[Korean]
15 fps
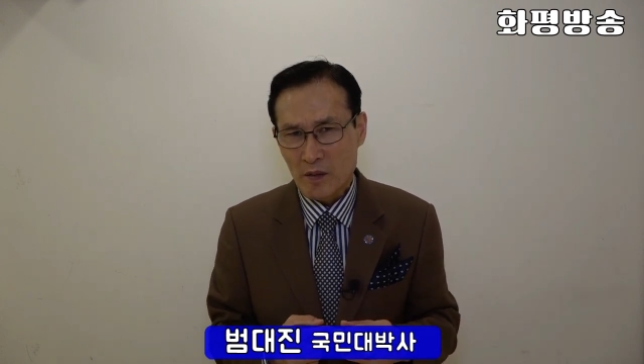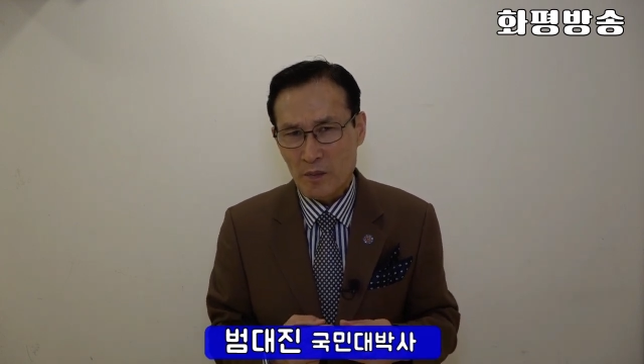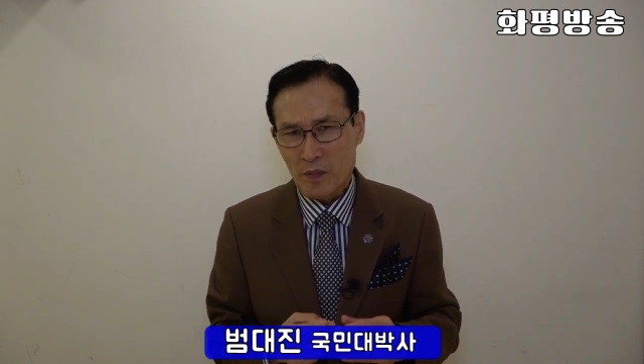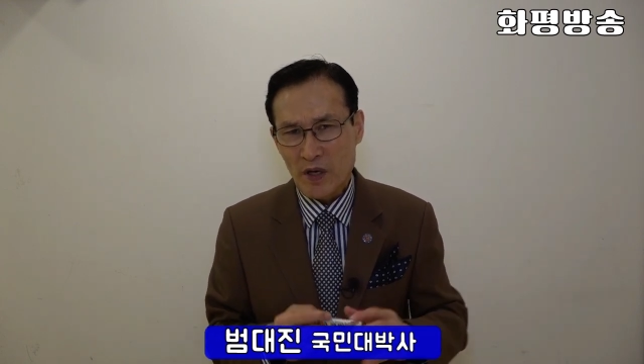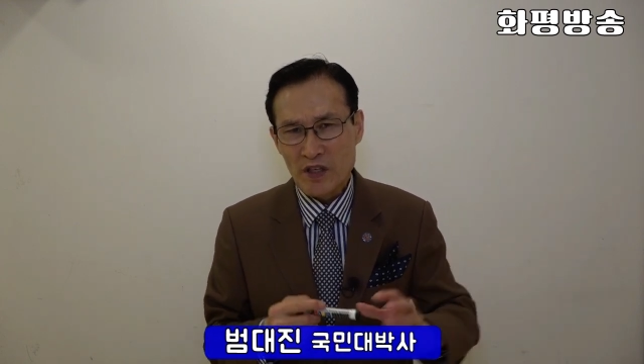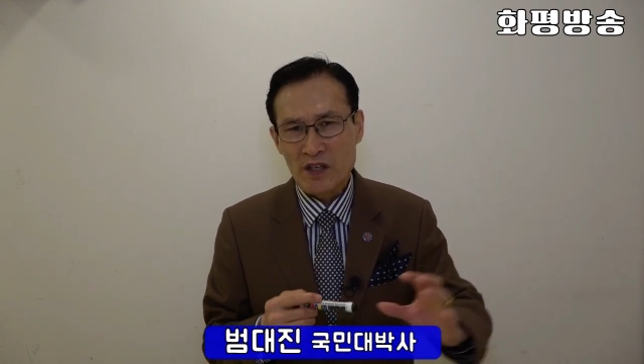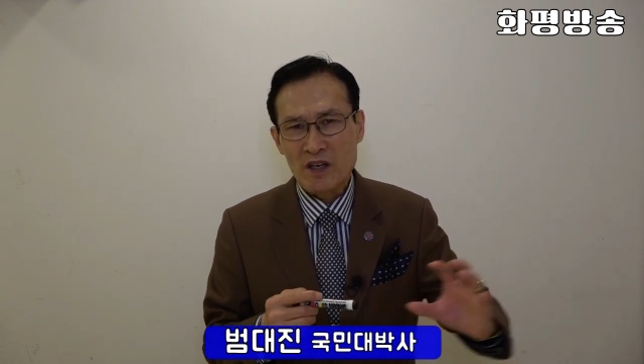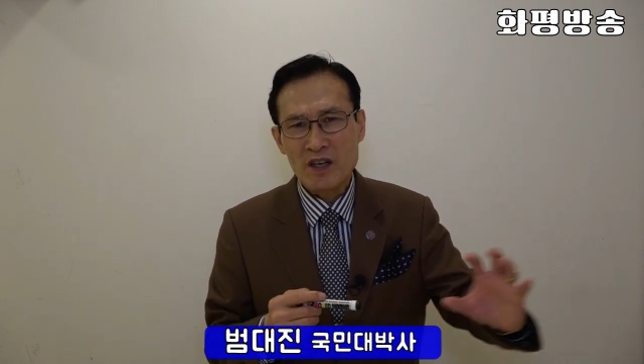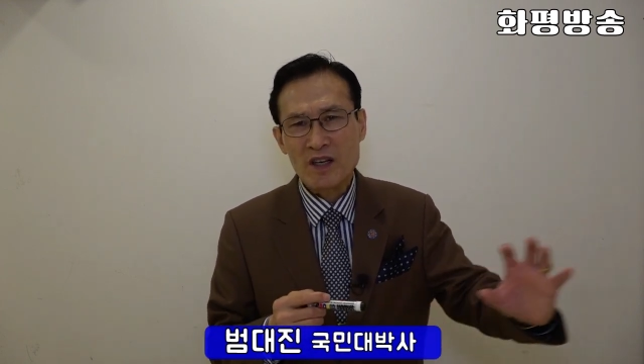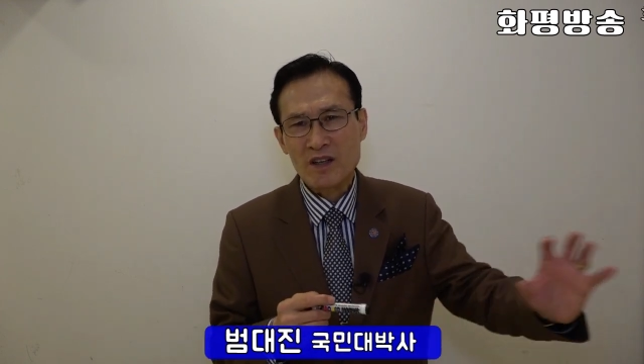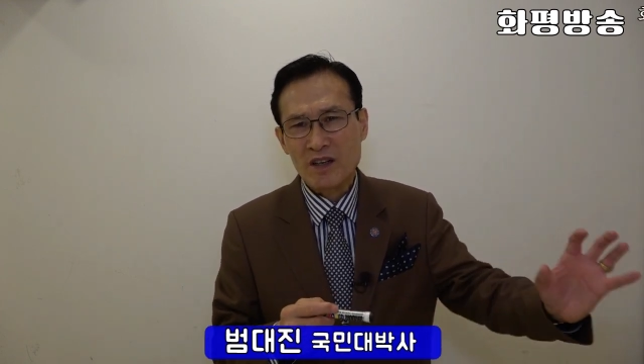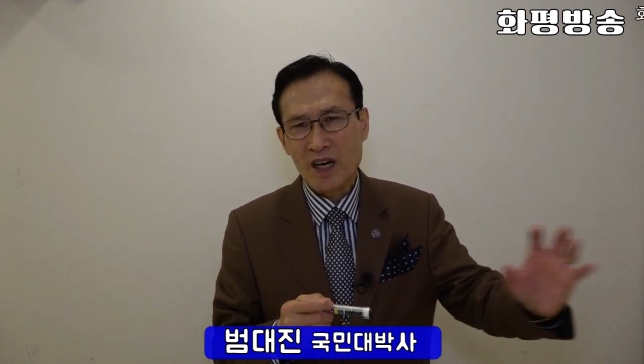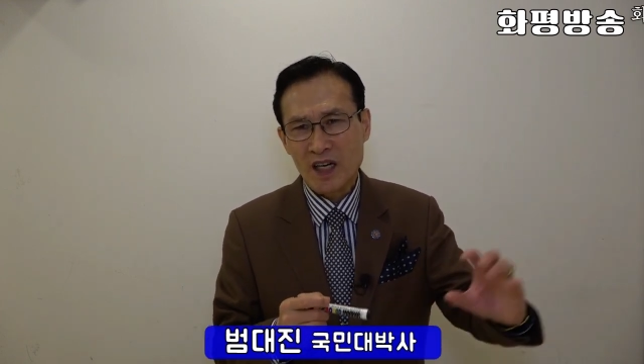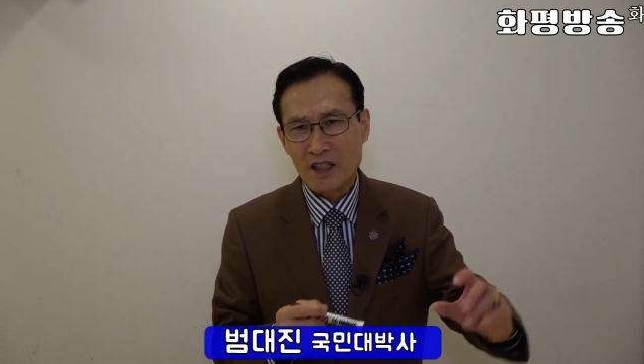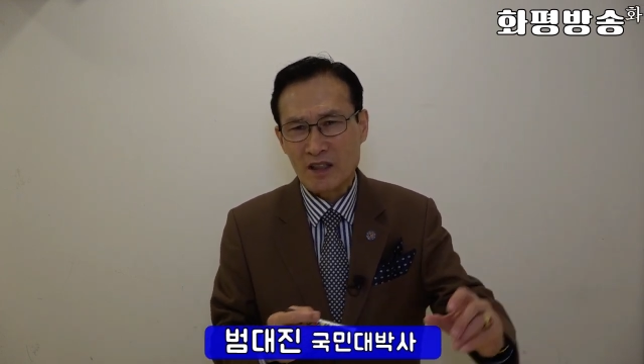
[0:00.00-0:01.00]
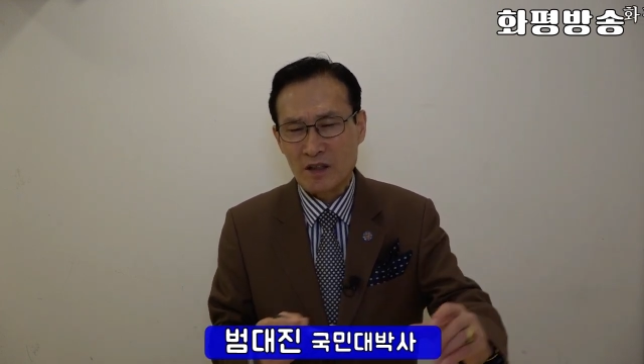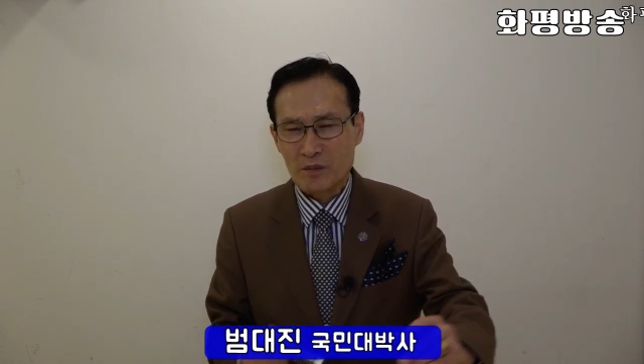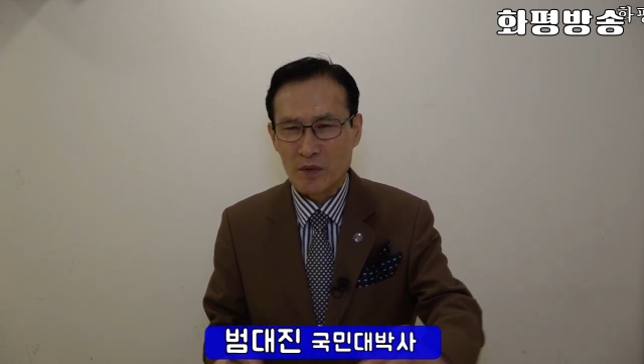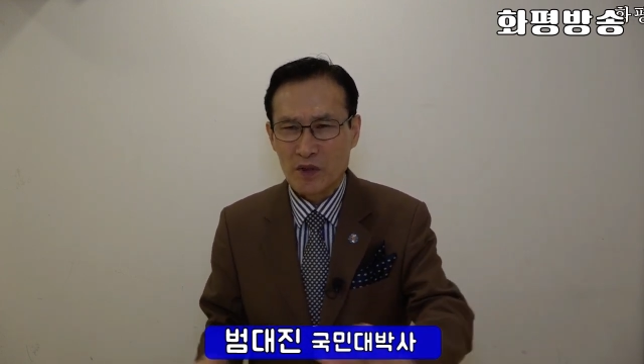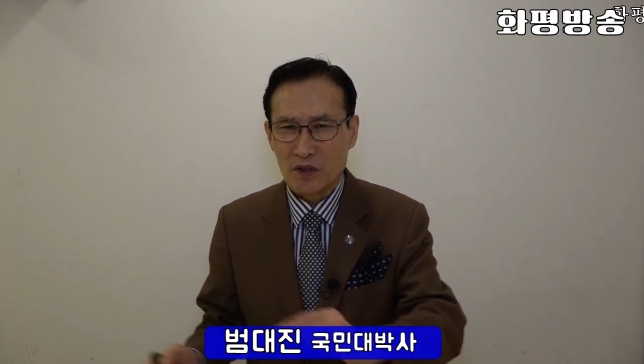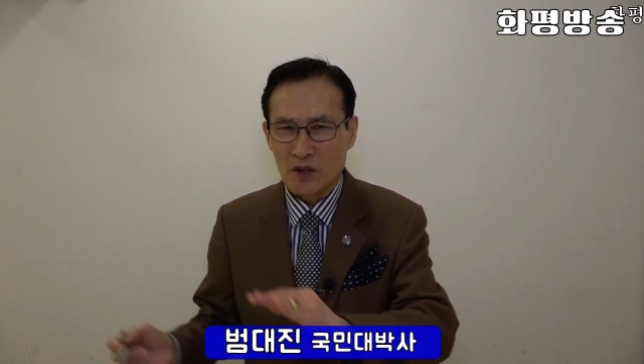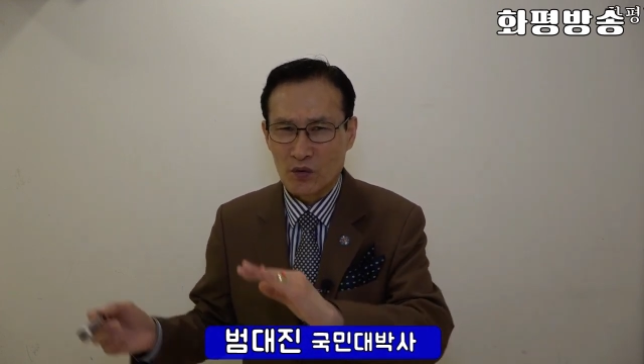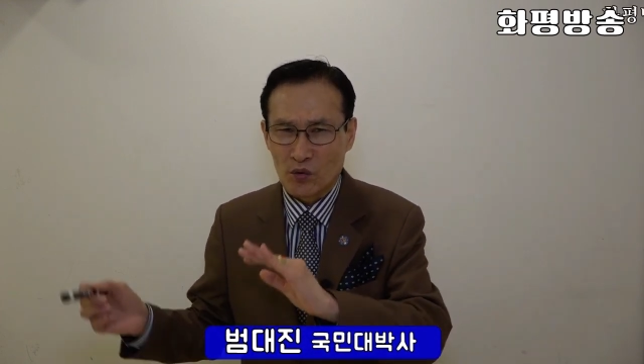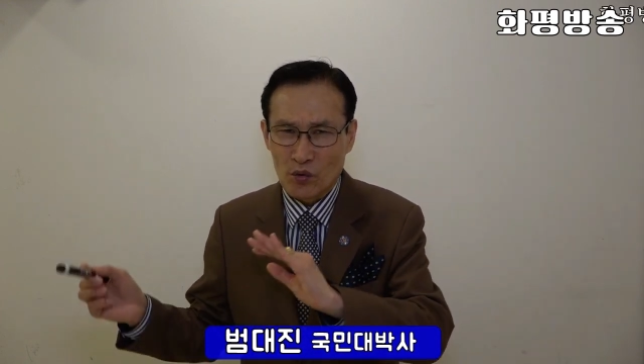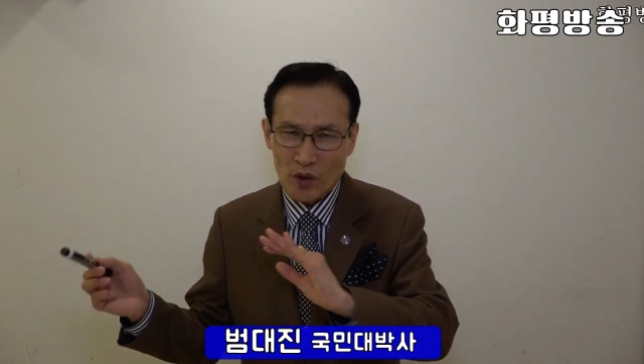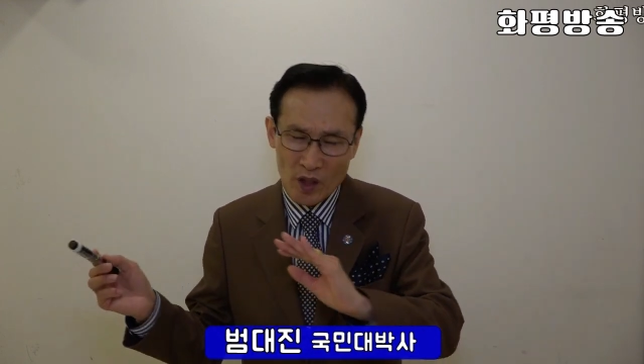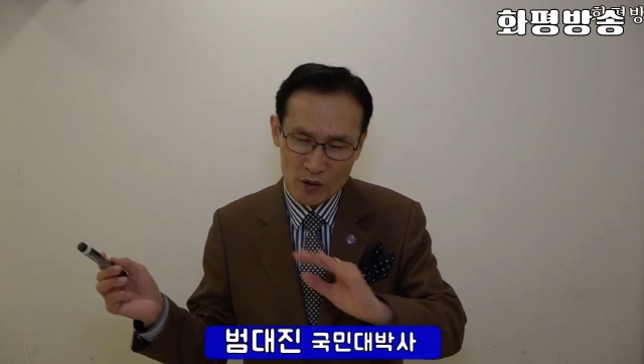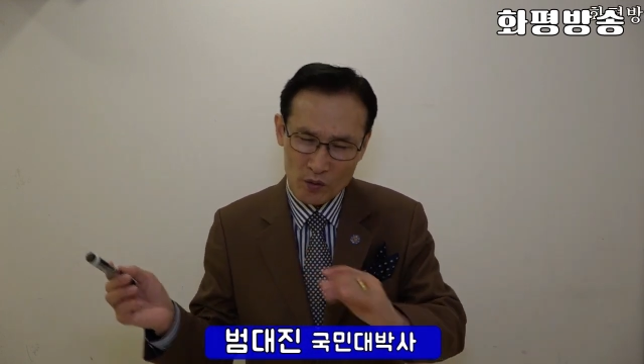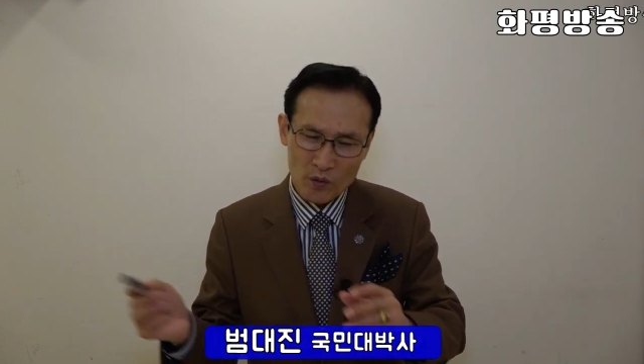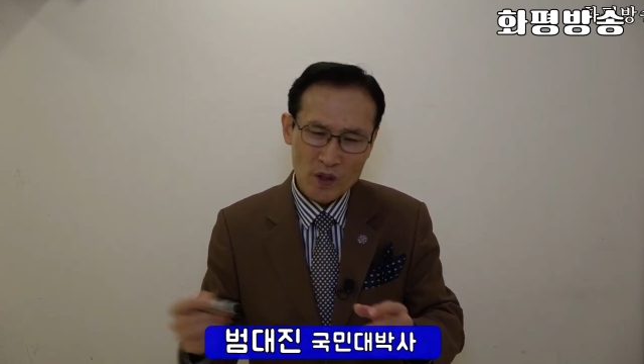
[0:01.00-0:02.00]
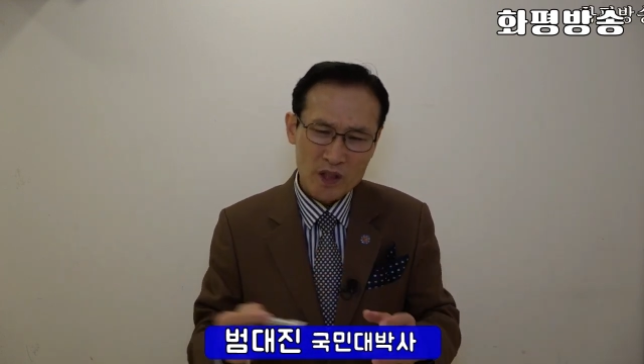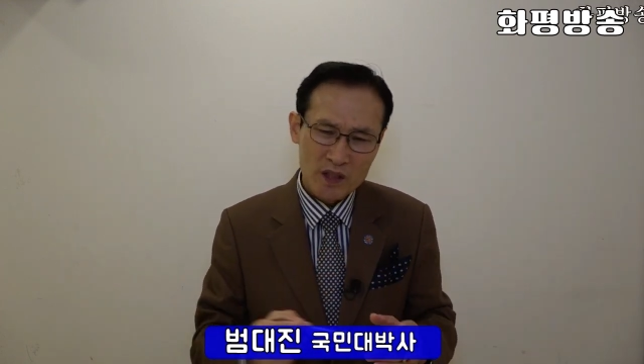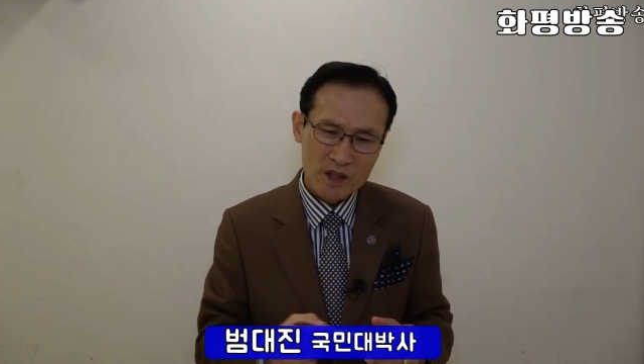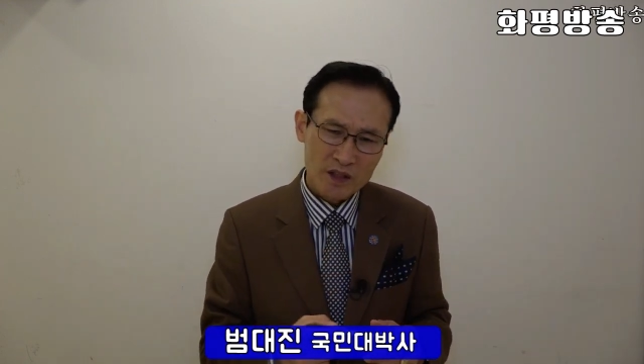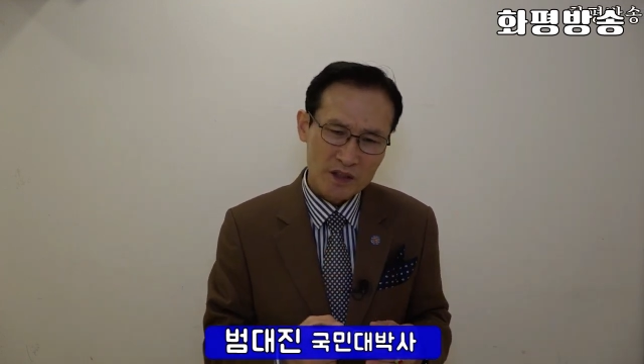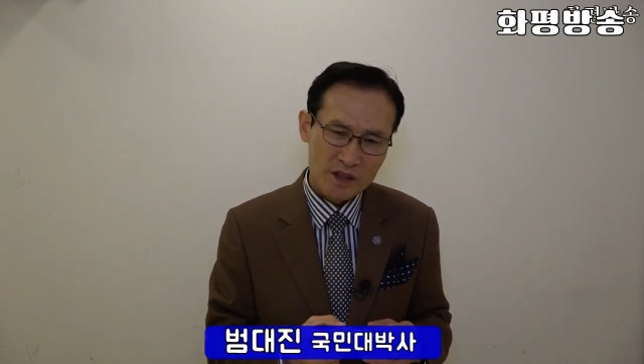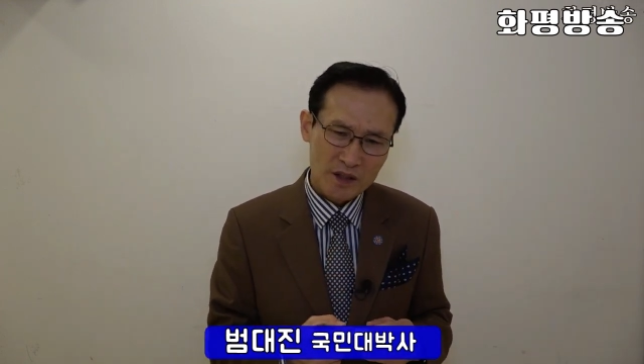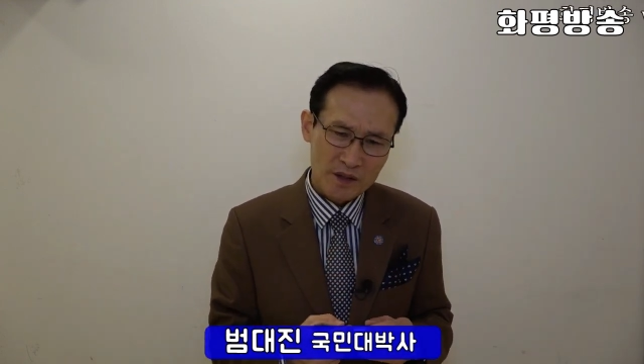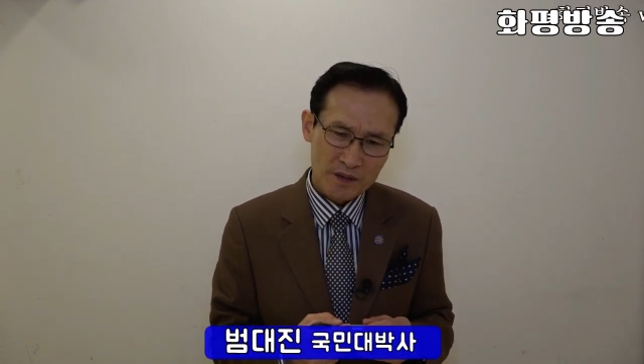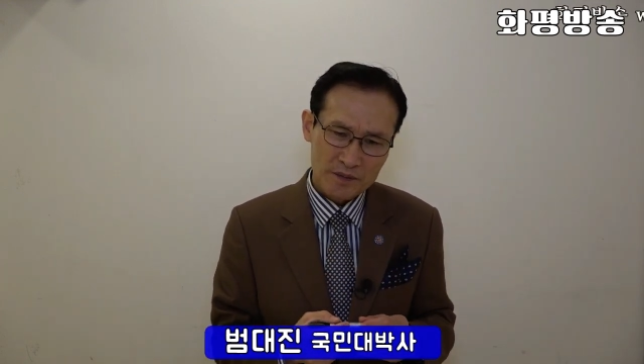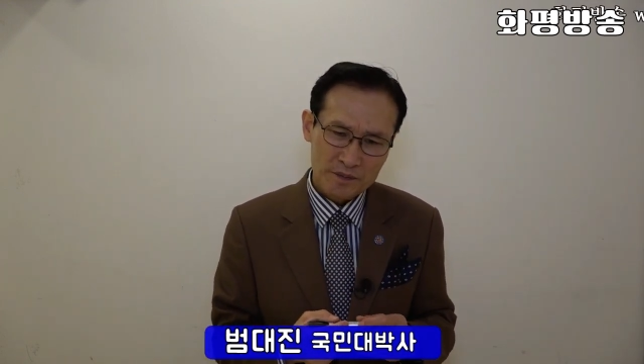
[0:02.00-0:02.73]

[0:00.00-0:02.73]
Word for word: 뺏으려고 하거든 먼저 주어라고 똑같은 것이에요.